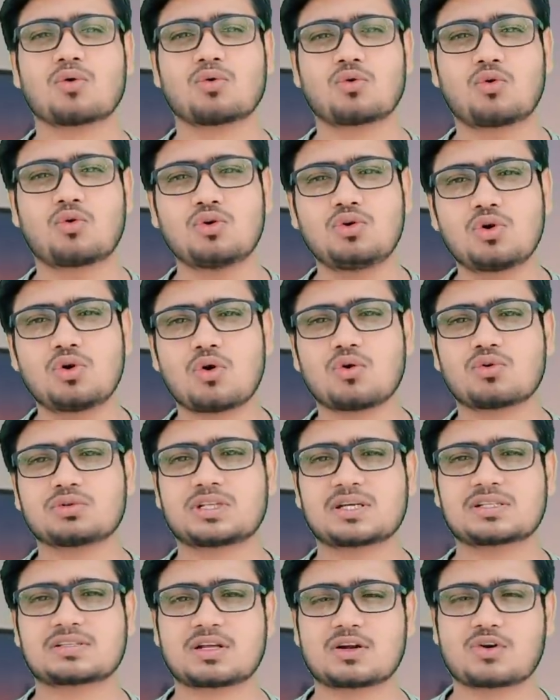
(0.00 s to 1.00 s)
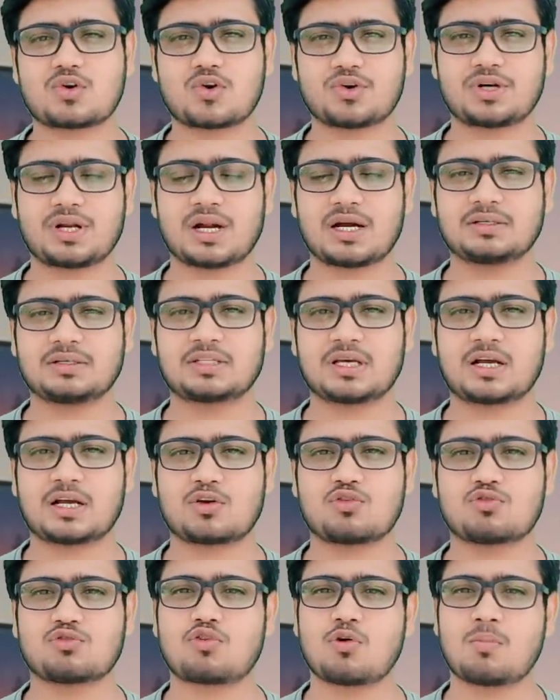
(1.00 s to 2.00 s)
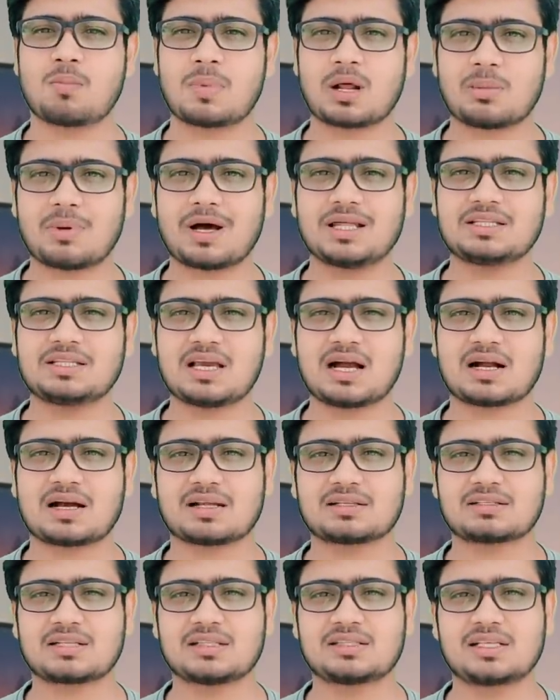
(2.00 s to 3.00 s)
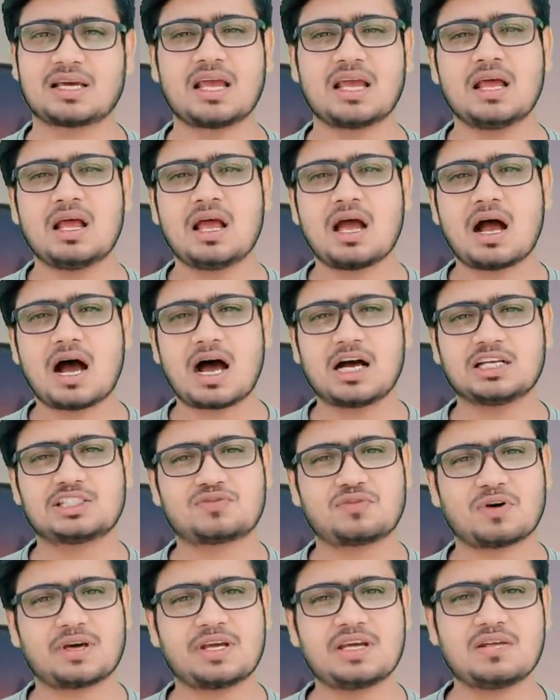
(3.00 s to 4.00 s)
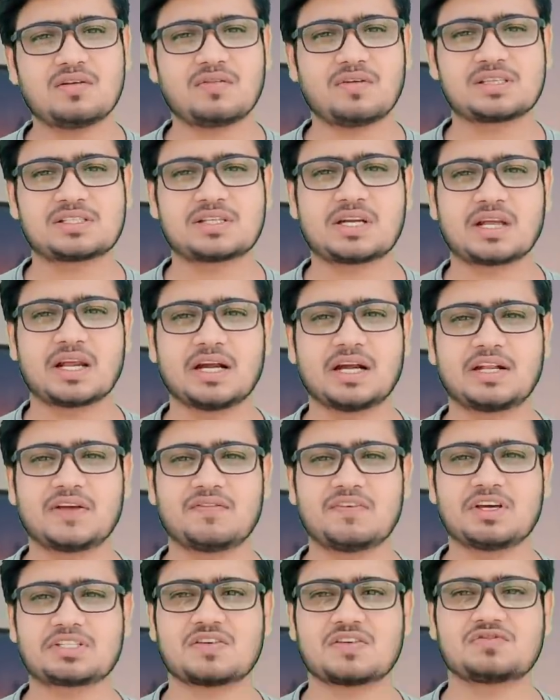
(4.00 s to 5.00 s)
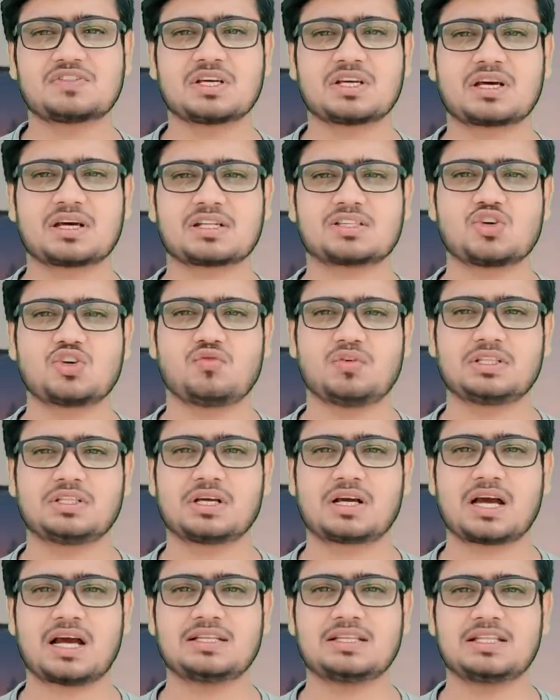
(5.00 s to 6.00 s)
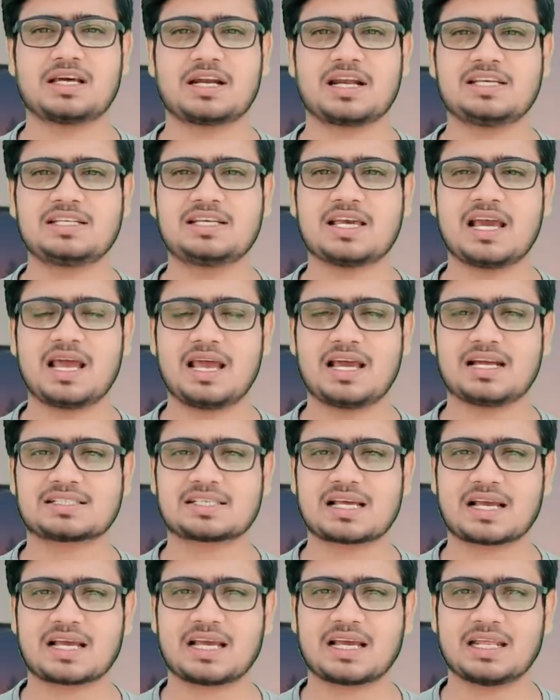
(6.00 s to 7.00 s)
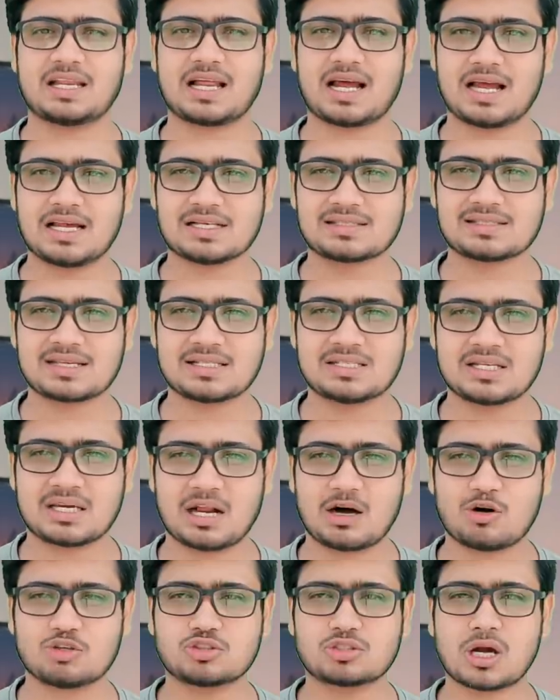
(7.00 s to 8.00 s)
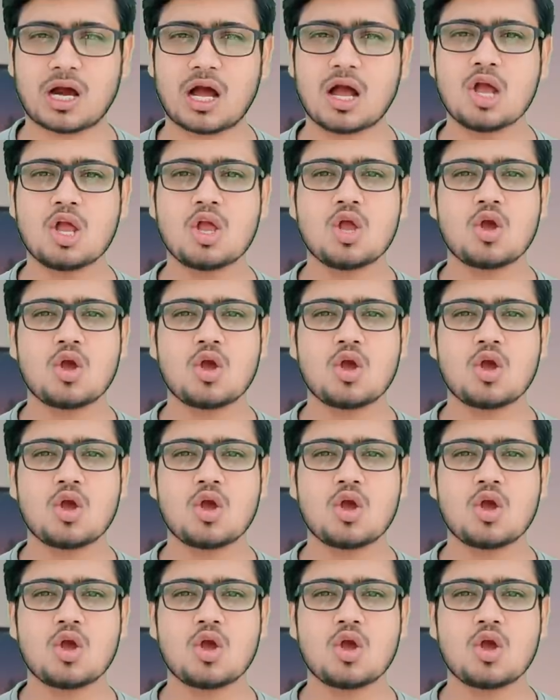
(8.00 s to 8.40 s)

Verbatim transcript: गुंडों को दरअसल कॉन्ट्रैक्ट देकर उनको मरवा दिया करते थे आज वही इन्वेस्टिगेटिव एजेंसी करती हुई दिखाई दे रही है ऐसा कहना है संजय राउत का